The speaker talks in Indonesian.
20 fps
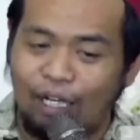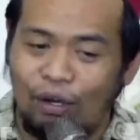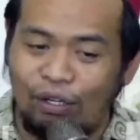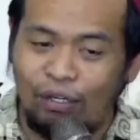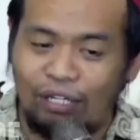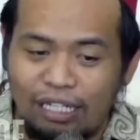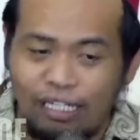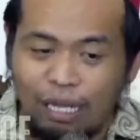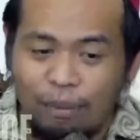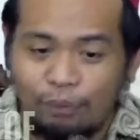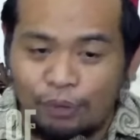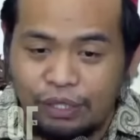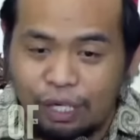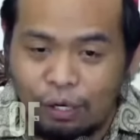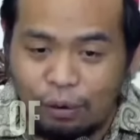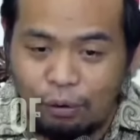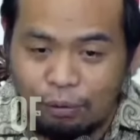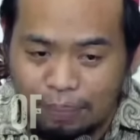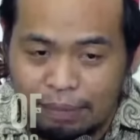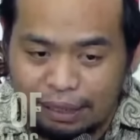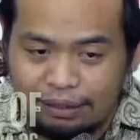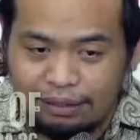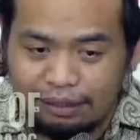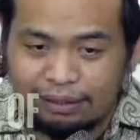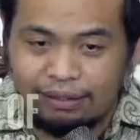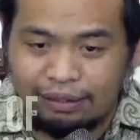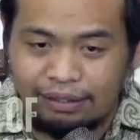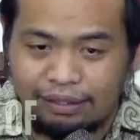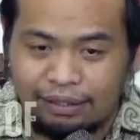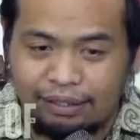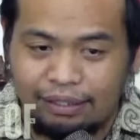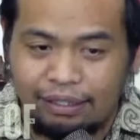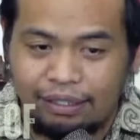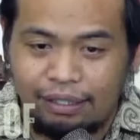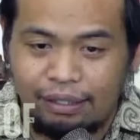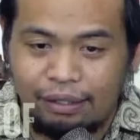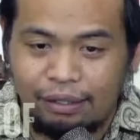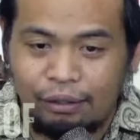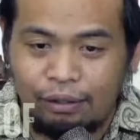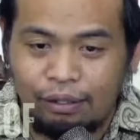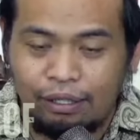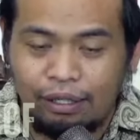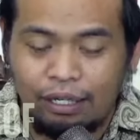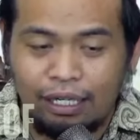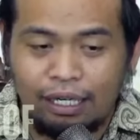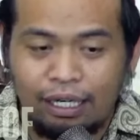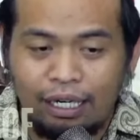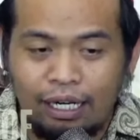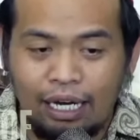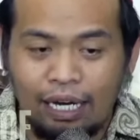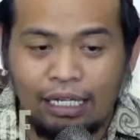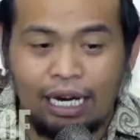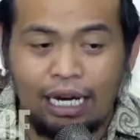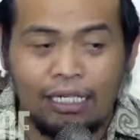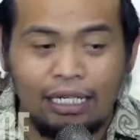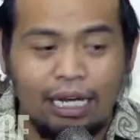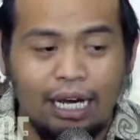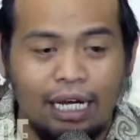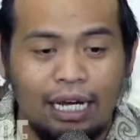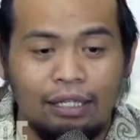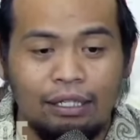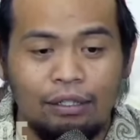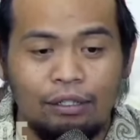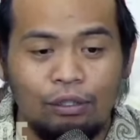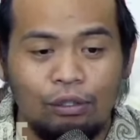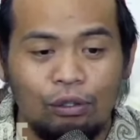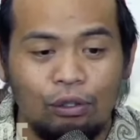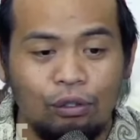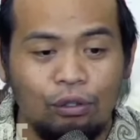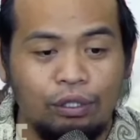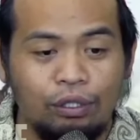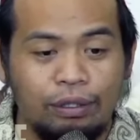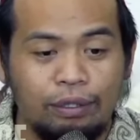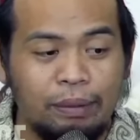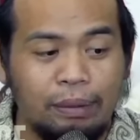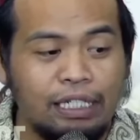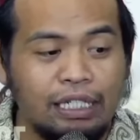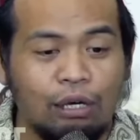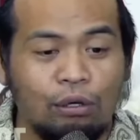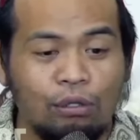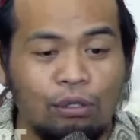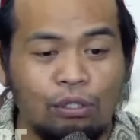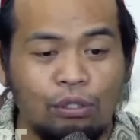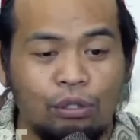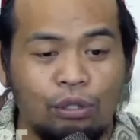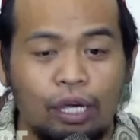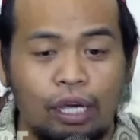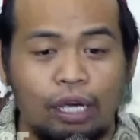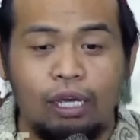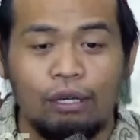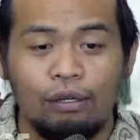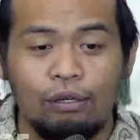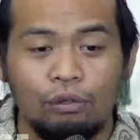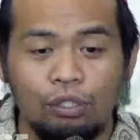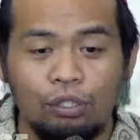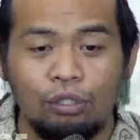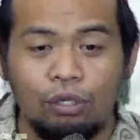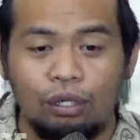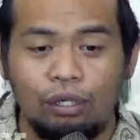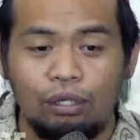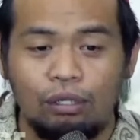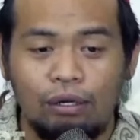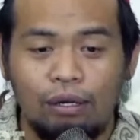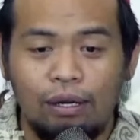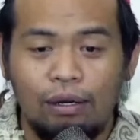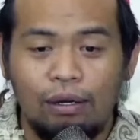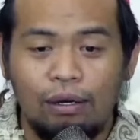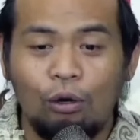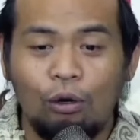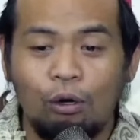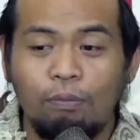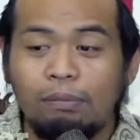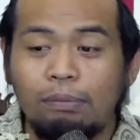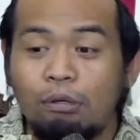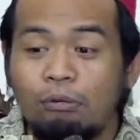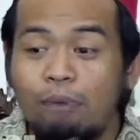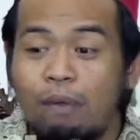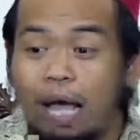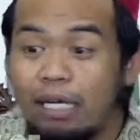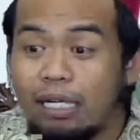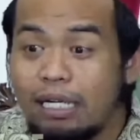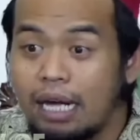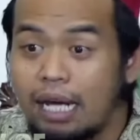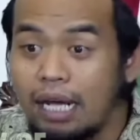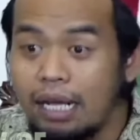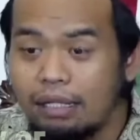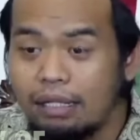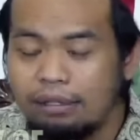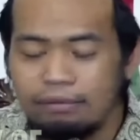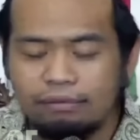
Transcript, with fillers: bagi orang yang punya umat. Kadang-kadang kan dulu menghina Gus Dur, "Heh Gus Dur, umat tuh mana?"